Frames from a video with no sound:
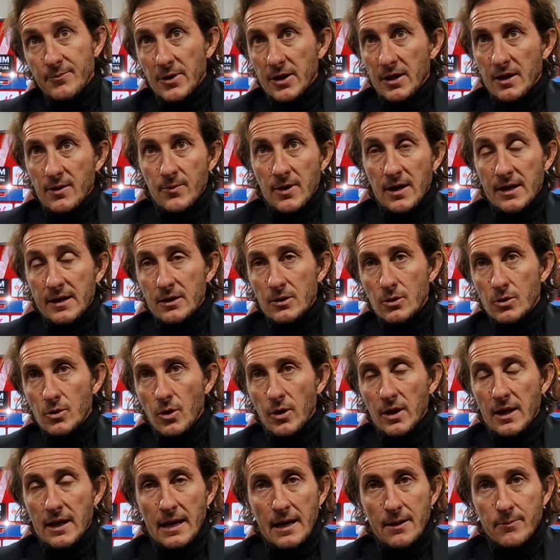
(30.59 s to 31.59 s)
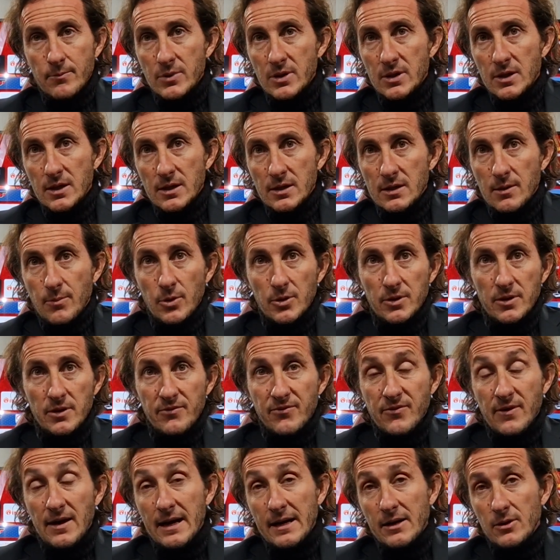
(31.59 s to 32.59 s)
perché magari non ho i cambi da poter
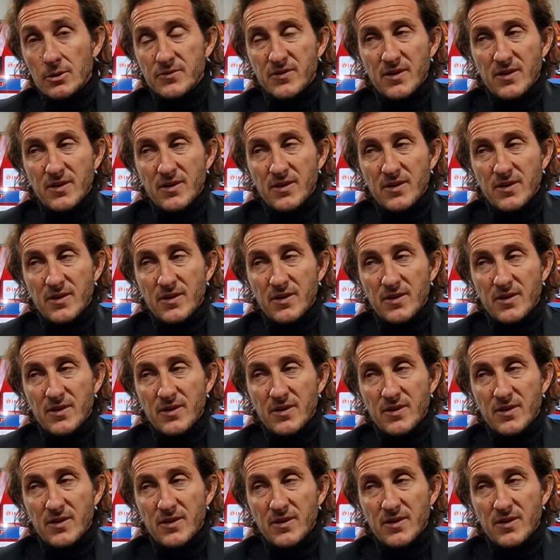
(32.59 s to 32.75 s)
fare,